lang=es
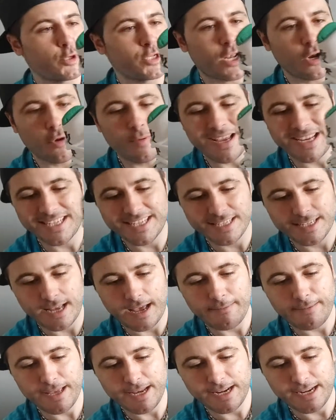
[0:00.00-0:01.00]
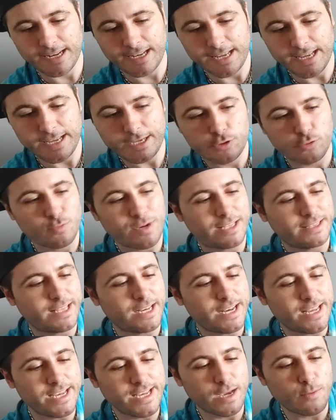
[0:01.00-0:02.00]
pues ya lo veis. A ver, es una
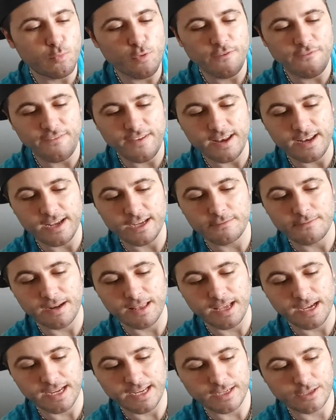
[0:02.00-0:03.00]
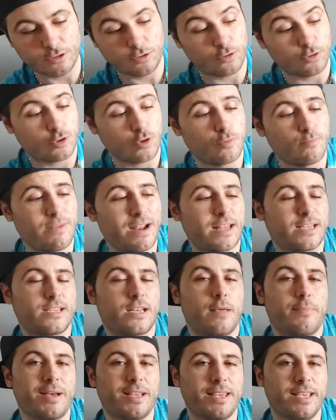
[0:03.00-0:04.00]
telilla muy fina. Es verdad que estos son más
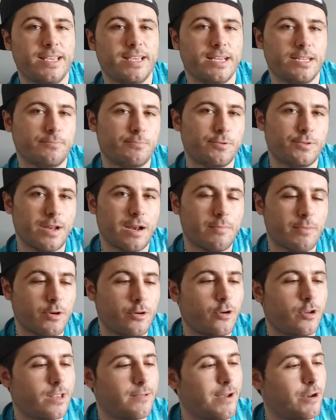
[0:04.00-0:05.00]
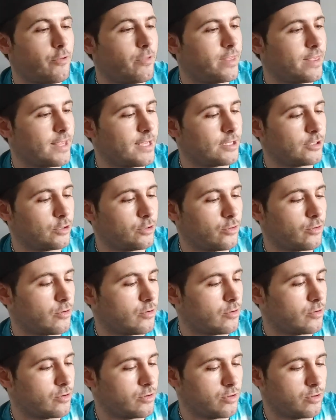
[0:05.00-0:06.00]
zapatillas, pues a lo mejor de baloncesto
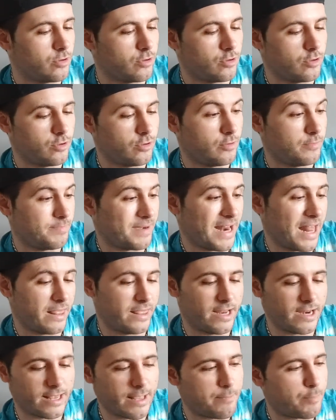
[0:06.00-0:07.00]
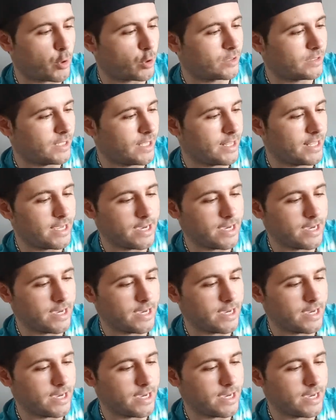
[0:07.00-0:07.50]
o, para hacer deporte,